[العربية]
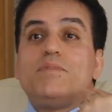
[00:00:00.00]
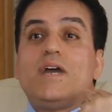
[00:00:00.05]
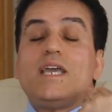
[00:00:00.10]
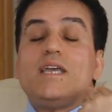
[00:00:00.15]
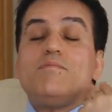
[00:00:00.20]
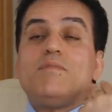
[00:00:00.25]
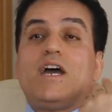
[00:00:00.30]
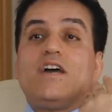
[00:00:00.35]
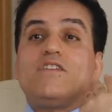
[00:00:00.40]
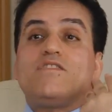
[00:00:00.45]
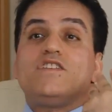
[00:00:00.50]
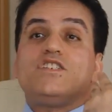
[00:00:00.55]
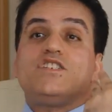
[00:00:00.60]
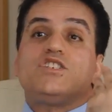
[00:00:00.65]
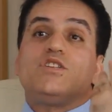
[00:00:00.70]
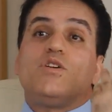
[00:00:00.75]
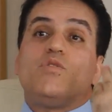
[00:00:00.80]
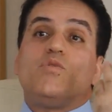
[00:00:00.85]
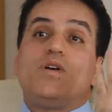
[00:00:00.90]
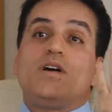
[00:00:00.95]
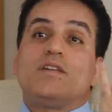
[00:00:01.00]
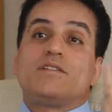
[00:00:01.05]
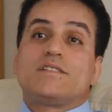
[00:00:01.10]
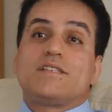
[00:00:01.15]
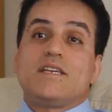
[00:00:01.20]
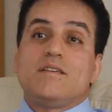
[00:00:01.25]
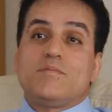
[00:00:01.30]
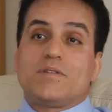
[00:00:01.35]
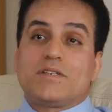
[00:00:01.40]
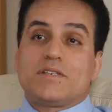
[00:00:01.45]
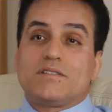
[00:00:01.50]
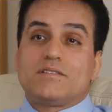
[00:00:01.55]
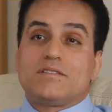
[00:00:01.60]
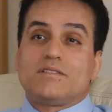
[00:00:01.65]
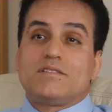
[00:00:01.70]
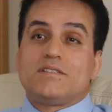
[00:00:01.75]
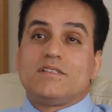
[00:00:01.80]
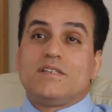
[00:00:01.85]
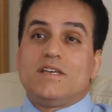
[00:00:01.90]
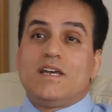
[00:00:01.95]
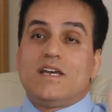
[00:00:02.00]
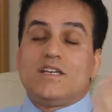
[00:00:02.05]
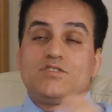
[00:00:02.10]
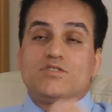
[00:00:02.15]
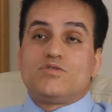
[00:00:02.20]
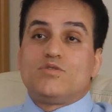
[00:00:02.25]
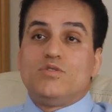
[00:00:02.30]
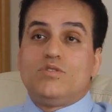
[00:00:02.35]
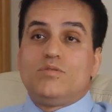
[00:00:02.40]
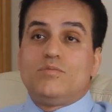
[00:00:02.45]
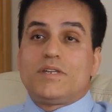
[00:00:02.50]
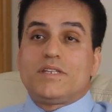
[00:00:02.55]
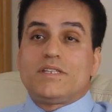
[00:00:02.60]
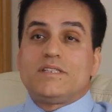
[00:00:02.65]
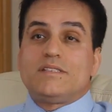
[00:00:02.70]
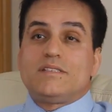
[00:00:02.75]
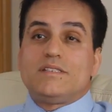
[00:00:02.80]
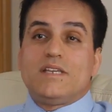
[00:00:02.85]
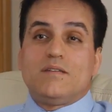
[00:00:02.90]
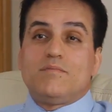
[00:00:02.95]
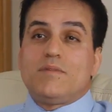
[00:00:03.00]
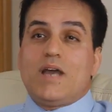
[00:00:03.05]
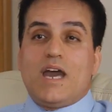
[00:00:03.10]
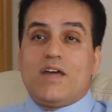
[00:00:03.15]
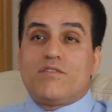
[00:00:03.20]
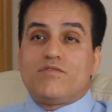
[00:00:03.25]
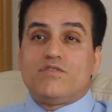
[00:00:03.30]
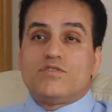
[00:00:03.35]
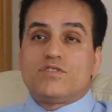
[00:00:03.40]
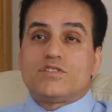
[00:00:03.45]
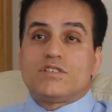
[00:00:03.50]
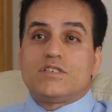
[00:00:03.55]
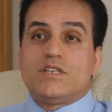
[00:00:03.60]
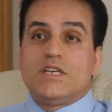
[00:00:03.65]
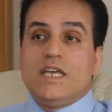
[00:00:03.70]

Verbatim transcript: باقي ما عارفينش شنو هو الزهايمر اش تقول له مرض نسيان ما عارفوش